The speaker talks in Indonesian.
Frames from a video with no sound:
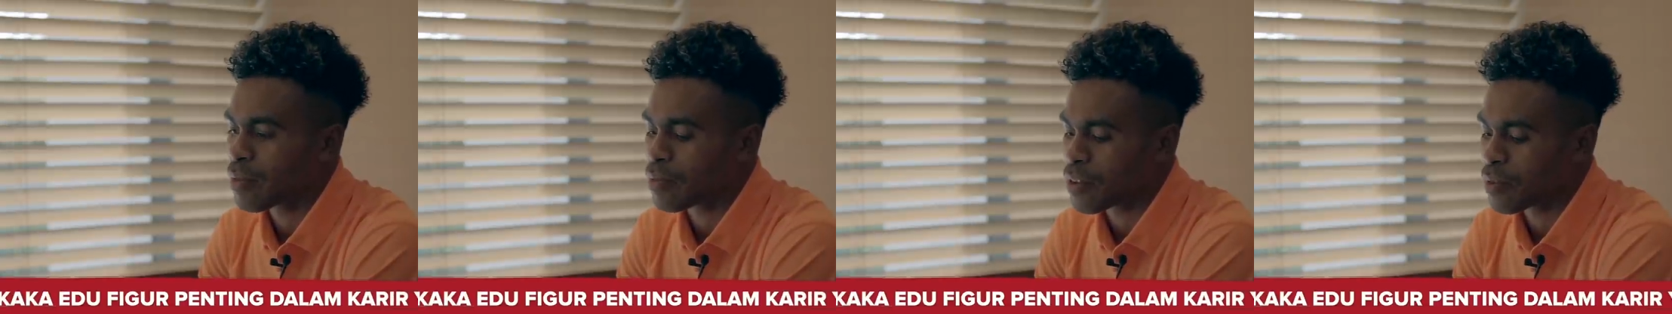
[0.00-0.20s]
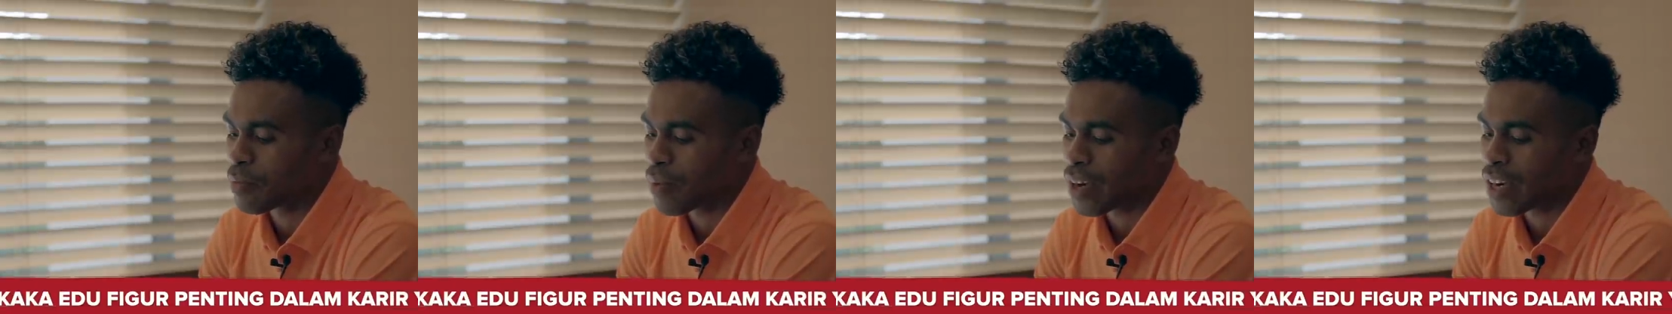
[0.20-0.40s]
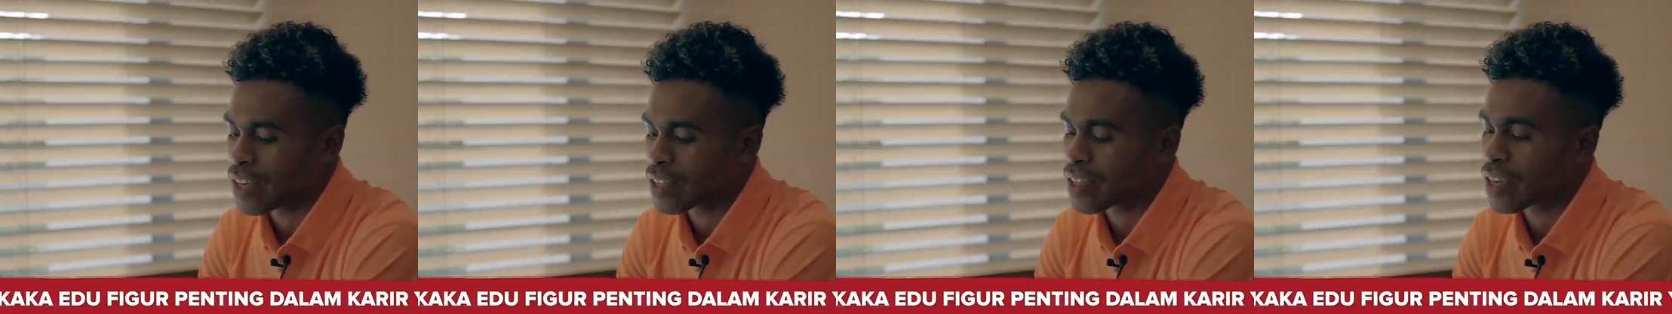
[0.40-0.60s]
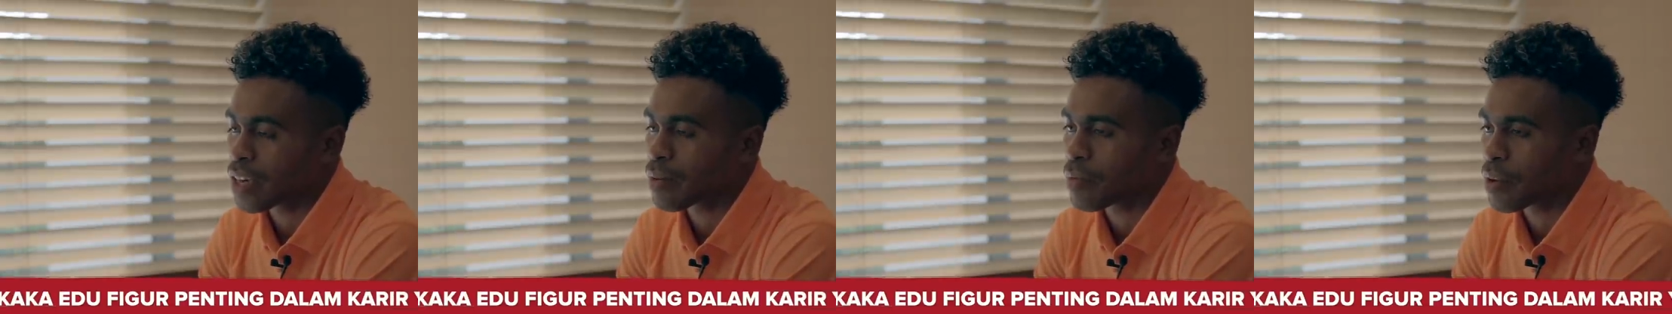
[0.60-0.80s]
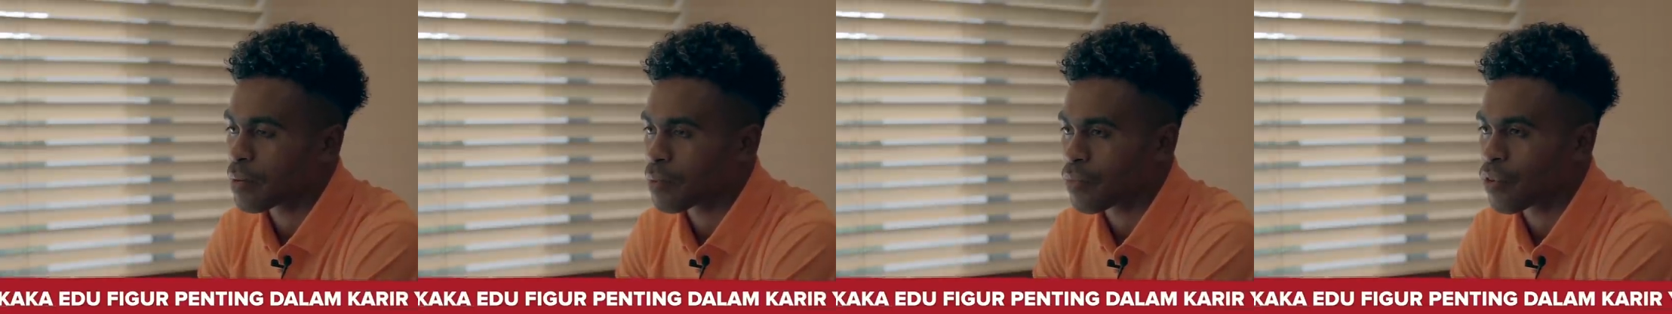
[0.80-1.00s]
bagaimana cara
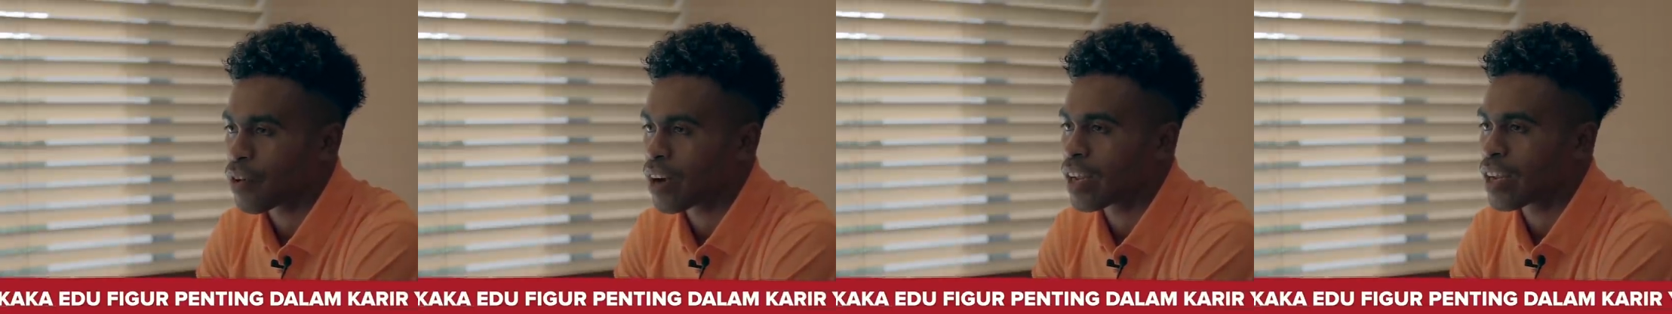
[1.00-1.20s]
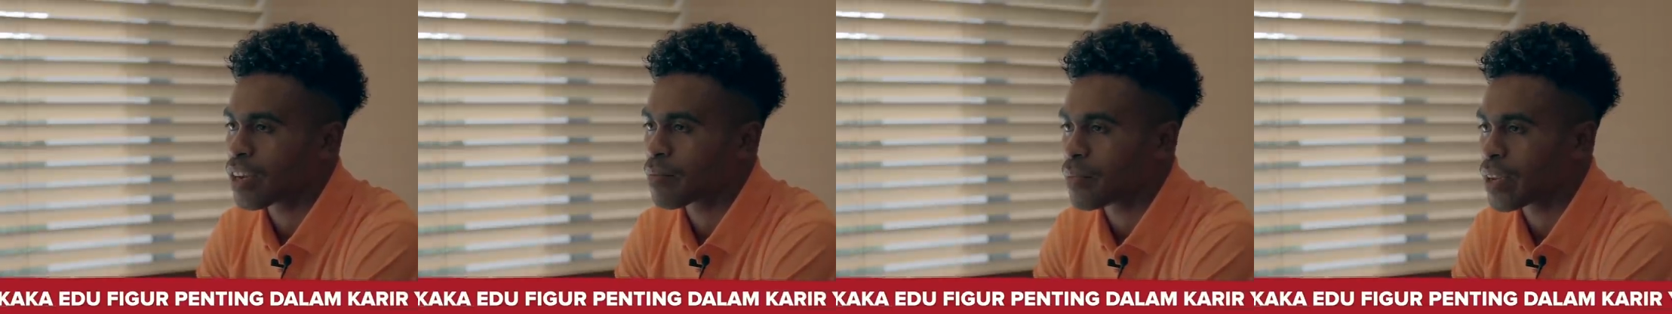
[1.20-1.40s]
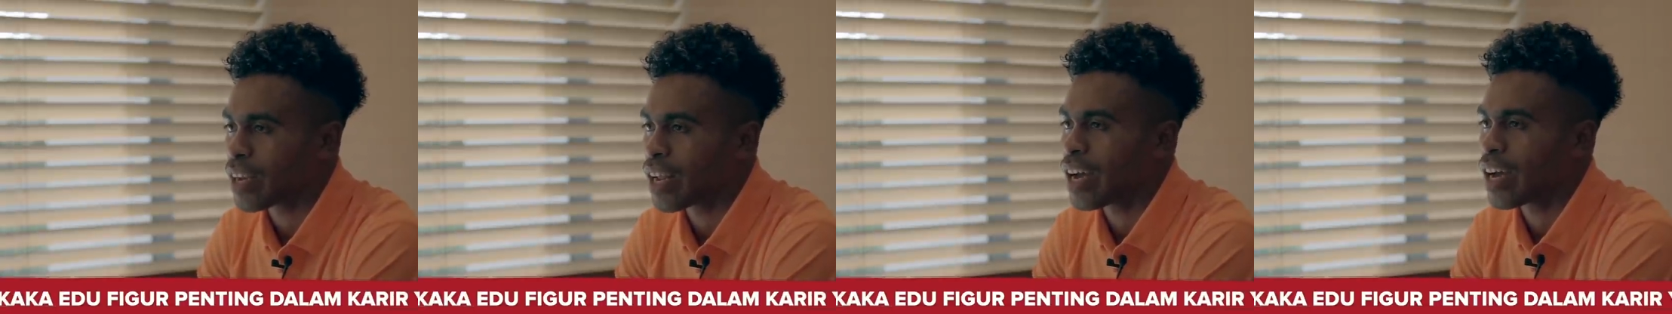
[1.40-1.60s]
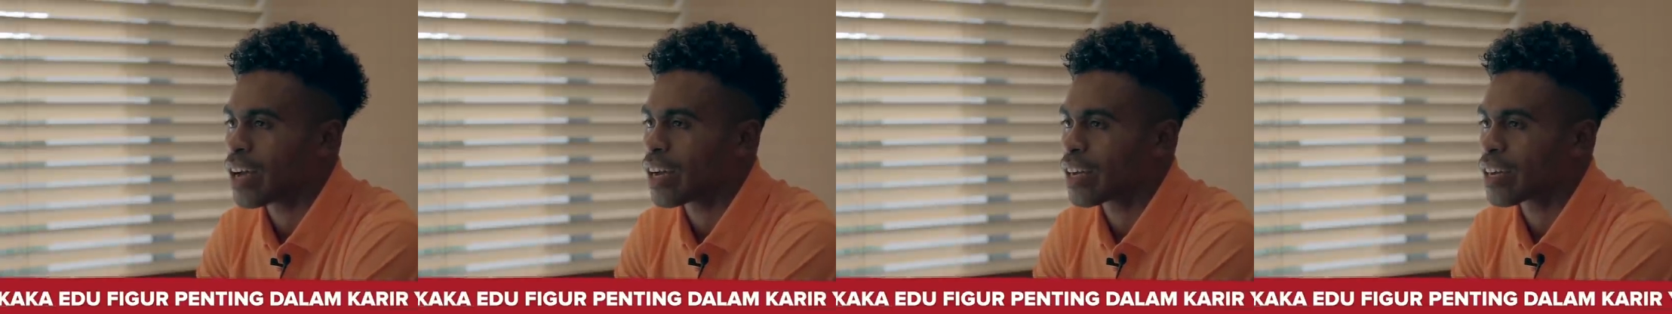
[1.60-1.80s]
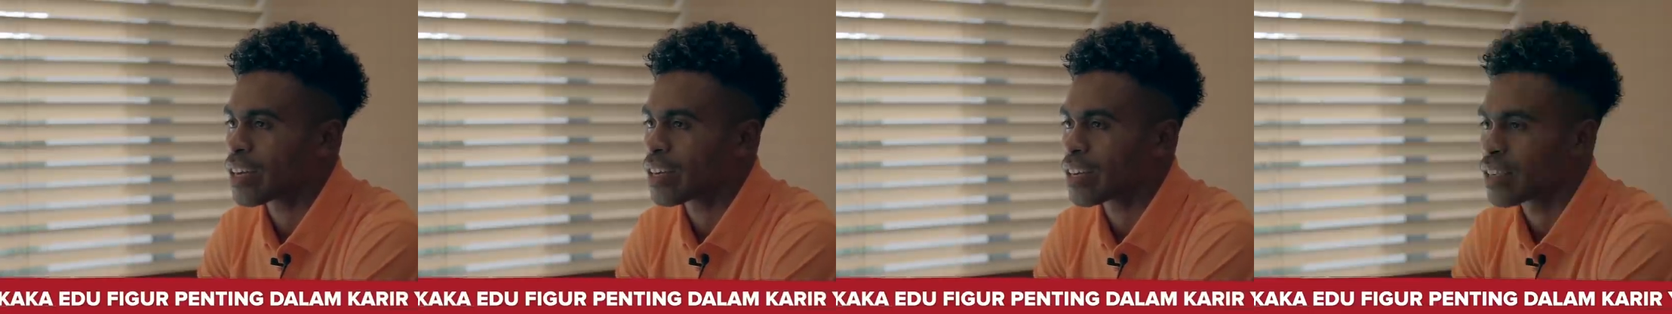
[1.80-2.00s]
main bola yang
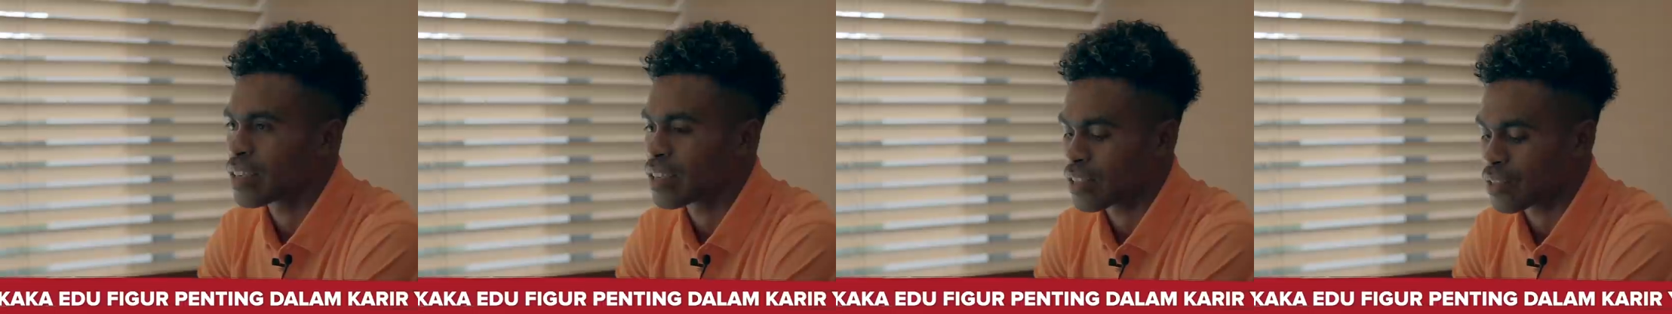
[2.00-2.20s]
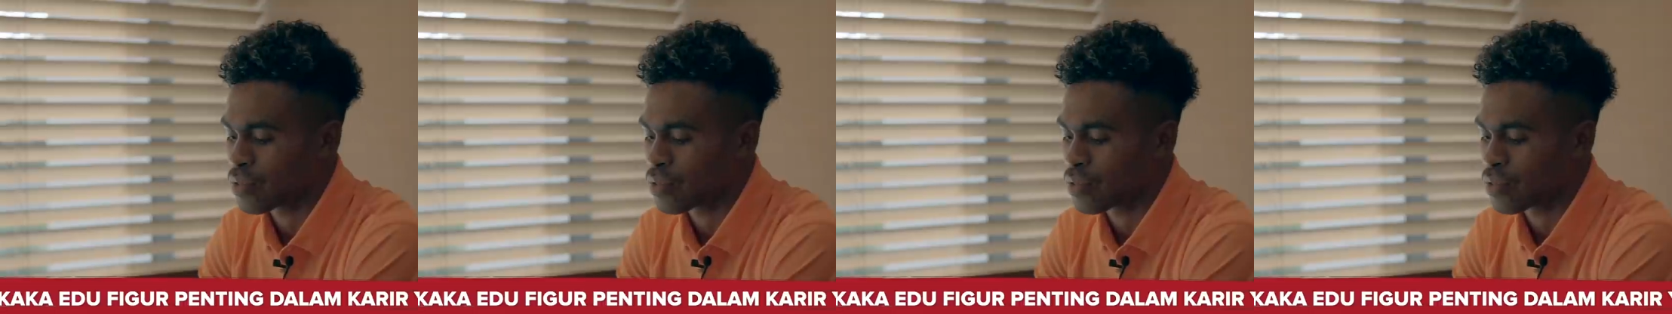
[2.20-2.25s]
benar, oh.